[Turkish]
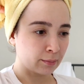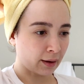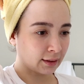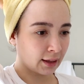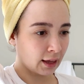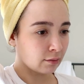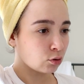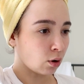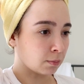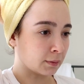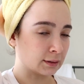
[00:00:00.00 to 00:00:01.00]
Ben de evi
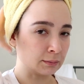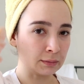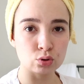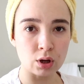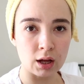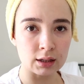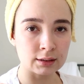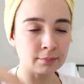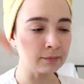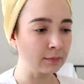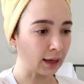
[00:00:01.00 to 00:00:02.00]
topladım, duş
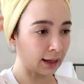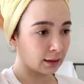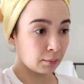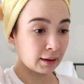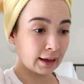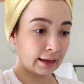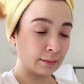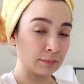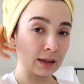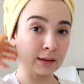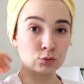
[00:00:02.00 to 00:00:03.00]
aldım. Kendime
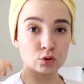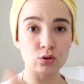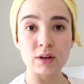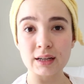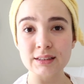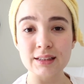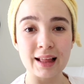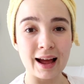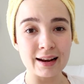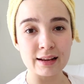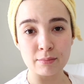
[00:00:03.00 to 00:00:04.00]
geleyim dedim çünkü gerçekten
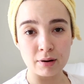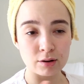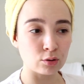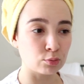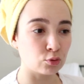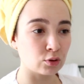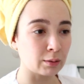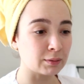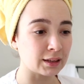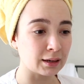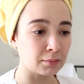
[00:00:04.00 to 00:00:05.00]
her yerim ağrıyor. Bütün
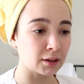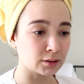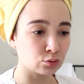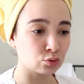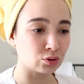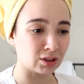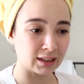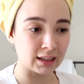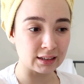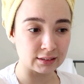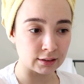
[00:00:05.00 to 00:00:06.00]
kemiklerim biraz duş iyi
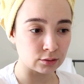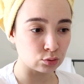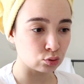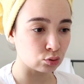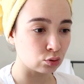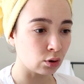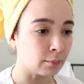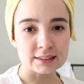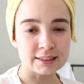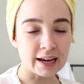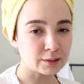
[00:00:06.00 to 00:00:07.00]
gelir diye düşündüm.
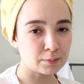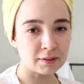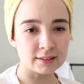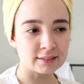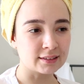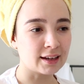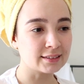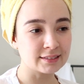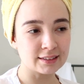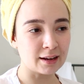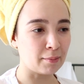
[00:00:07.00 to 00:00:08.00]
Ders planını
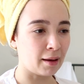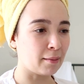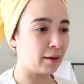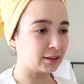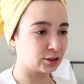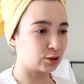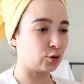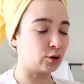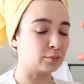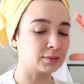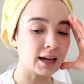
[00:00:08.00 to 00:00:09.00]
hazırlamaya
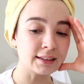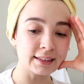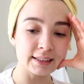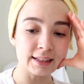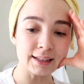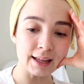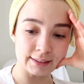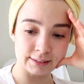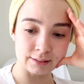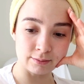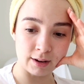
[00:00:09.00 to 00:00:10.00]
başlıyorum. Saat 2'de
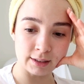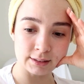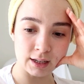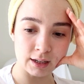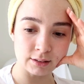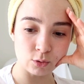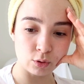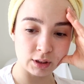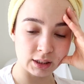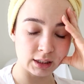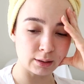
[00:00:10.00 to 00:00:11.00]
dersim var. Saat
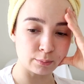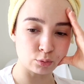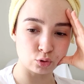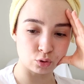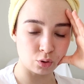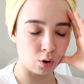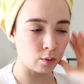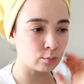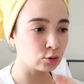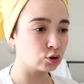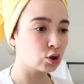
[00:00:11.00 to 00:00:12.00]
12.30
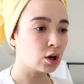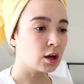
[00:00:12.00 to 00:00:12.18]
olmuş.